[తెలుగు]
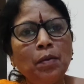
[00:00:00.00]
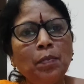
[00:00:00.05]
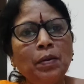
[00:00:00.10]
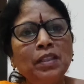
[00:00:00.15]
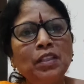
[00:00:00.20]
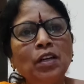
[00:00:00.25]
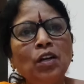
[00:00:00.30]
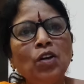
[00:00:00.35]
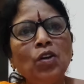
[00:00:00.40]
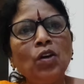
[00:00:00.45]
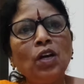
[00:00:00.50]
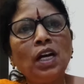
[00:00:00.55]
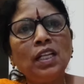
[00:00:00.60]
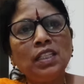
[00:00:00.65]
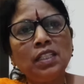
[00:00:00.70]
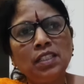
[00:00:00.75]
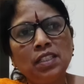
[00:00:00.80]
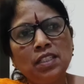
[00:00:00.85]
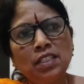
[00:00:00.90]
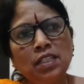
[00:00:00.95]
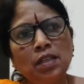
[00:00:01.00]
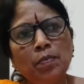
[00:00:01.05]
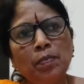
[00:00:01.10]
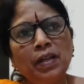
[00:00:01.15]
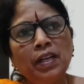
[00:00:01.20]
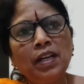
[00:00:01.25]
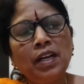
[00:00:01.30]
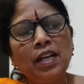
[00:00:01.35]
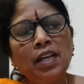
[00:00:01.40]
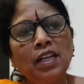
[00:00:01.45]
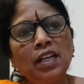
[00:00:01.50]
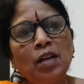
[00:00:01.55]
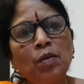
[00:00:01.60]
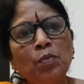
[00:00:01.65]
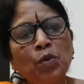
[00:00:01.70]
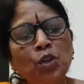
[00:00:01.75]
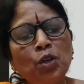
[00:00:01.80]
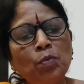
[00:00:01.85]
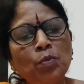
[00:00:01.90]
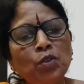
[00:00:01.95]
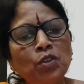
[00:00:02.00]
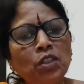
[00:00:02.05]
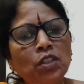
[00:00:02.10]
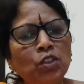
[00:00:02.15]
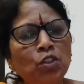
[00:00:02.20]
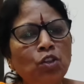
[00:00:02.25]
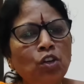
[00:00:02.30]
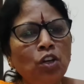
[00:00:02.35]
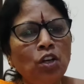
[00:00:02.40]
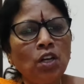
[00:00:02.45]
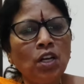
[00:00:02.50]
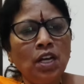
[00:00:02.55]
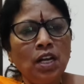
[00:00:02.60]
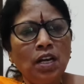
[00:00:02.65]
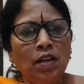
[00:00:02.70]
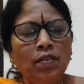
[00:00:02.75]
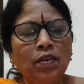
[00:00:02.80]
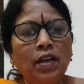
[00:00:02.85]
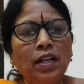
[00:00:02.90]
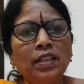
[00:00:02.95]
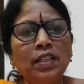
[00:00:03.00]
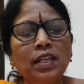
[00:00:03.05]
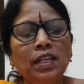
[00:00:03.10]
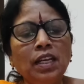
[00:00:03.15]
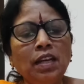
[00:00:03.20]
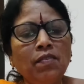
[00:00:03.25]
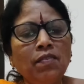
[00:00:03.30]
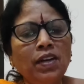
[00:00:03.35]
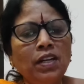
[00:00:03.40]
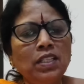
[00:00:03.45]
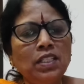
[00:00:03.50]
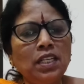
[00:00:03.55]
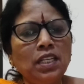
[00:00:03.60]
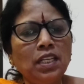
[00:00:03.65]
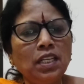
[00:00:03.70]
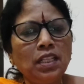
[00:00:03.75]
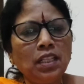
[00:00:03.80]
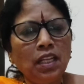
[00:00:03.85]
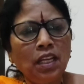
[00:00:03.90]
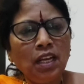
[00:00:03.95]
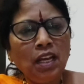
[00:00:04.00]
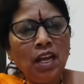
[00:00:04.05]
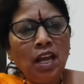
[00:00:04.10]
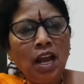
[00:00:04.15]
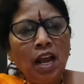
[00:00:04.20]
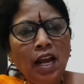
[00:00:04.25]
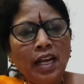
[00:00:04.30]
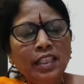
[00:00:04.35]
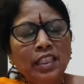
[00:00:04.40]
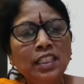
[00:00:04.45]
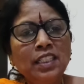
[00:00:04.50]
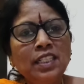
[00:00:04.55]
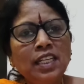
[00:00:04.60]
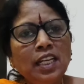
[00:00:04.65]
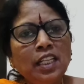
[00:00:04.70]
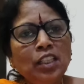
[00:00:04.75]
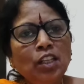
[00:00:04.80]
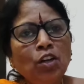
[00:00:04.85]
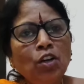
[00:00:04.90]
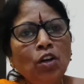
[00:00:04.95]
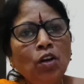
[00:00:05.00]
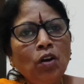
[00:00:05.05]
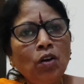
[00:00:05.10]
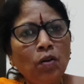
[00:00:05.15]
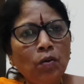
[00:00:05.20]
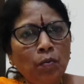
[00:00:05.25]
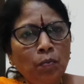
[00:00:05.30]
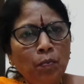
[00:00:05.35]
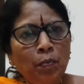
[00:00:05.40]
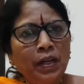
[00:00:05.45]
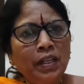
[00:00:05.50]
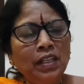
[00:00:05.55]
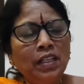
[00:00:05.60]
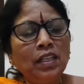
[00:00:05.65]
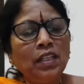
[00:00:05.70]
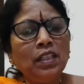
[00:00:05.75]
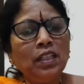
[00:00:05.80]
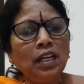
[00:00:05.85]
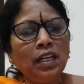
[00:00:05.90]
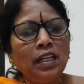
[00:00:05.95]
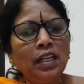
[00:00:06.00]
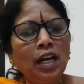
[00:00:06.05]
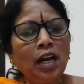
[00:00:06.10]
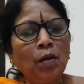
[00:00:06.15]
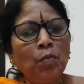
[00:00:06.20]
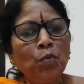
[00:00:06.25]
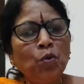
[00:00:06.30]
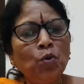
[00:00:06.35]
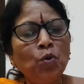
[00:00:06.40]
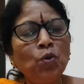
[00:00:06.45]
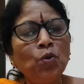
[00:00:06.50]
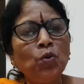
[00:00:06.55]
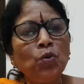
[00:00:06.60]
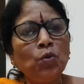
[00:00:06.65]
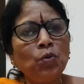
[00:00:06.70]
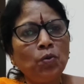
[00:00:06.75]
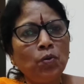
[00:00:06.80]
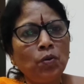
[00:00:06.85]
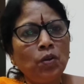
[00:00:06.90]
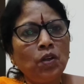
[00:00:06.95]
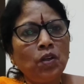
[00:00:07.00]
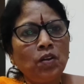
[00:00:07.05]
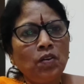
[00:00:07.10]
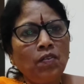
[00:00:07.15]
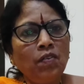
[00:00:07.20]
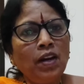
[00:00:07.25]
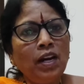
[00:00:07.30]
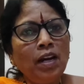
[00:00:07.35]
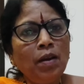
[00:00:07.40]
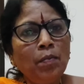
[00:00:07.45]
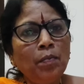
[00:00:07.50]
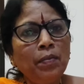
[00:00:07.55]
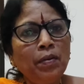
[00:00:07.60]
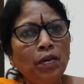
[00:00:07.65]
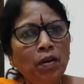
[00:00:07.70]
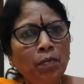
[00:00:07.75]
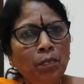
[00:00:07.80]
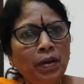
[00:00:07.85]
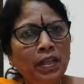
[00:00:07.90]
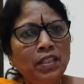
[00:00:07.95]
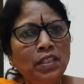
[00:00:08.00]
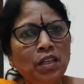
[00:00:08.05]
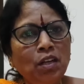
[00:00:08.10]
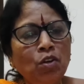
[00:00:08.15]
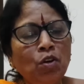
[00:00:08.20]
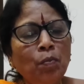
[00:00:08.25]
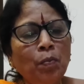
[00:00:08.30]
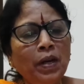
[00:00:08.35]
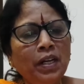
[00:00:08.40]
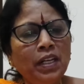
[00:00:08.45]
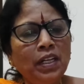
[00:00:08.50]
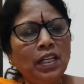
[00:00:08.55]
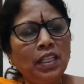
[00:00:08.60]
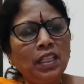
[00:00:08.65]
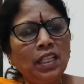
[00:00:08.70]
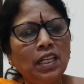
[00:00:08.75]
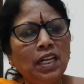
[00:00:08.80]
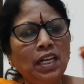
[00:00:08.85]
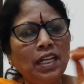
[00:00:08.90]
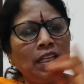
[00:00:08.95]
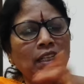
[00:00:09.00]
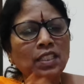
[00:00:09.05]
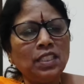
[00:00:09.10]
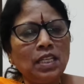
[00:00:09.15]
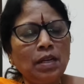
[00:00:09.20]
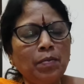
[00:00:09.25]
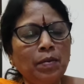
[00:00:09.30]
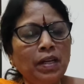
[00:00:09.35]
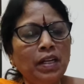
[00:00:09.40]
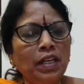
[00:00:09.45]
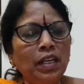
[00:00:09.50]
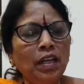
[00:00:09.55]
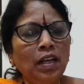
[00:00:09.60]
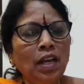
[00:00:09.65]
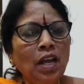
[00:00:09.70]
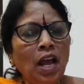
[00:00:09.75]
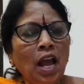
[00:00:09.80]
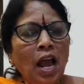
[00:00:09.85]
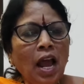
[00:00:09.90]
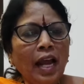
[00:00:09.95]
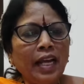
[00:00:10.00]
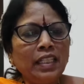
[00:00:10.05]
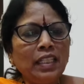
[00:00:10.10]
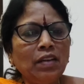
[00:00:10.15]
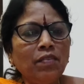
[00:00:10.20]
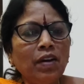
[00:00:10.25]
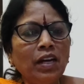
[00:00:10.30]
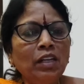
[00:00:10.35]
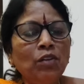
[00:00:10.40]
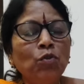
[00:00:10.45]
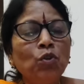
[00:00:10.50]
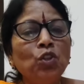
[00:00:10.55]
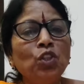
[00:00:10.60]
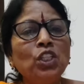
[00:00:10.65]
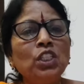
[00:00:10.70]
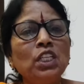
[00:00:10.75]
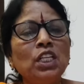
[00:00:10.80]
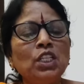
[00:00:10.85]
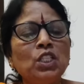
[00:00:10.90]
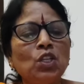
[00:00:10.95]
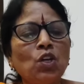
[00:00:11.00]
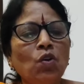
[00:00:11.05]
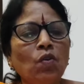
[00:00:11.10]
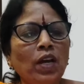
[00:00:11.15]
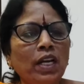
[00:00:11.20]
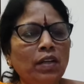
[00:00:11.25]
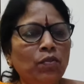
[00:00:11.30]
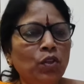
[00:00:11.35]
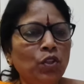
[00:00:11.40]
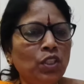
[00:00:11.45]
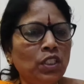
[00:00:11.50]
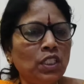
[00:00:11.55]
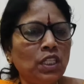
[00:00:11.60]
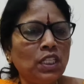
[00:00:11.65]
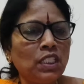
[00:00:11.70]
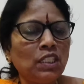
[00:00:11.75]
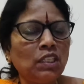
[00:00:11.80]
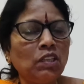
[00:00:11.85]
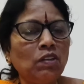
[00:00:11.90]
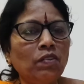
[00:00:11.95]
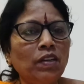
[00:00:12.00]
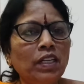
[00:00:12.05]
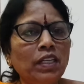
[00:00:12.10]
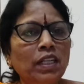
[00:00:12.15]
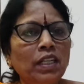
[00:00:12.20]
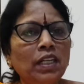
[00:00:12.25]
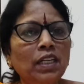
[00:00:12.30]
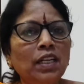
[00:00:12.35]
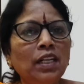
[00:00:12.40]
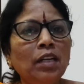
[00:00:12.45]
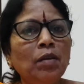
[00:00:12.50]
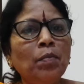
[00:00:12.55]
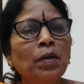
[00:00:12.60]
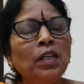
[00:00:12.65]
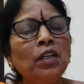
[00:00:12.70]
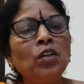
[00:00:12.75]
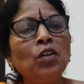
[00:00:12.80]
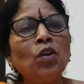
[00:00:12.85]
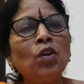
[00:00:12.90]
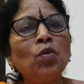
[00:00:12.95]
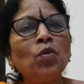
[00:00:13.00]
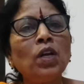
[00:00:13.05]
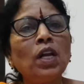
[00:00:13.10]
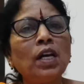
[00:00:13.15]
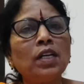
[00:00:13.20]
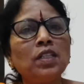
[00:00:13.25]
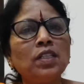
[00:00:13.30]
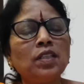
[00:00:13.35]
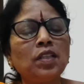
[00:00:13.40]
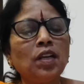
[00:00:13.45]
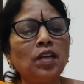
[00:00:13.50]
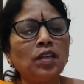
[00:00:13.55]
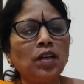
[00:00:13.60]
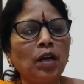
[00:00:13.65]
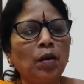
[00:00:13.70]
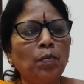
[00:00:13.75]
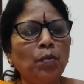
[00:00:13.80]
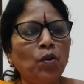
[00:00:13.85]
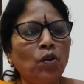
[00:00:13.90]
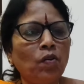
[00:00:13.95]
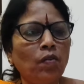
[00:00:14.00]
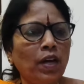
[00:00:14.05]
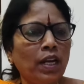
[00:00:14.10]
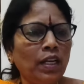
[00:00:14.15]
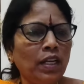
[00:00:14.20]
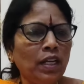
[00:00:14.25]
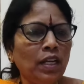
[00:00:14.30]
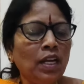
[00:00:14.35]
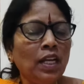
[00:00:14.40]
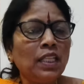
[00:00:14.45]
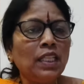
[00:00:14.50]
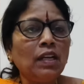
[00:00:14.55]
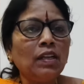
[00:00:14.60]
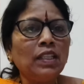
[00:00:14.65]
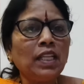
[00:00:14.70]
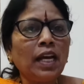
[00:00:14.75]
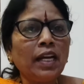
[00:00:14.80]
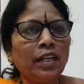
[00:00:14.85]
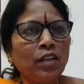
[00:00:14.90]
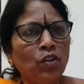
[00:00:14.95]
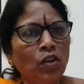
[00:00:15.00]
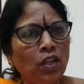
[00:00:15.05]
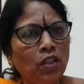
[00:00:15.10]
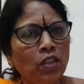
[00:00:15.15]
కరపత్రంలో ఆదేశించిన ప్రకారంగా మృగముద్దతో అందరికీ ఇవ్వడం జరిగింది అయితే చేతిలో పట్టినంత అంటే ఆ మూడు వేళ్ల మధ్యలో పట్టినంతగానే ఇచ్చామండి అయితే వాటిని వృద్ధి చేసుకోవాలి వృద్ధి చేసుకోవడం అంటే ఏంటంటే మన ఇంట్లో కూడా అక్షంతలు కలుపుకోవాలి తర్వాత అయ్యో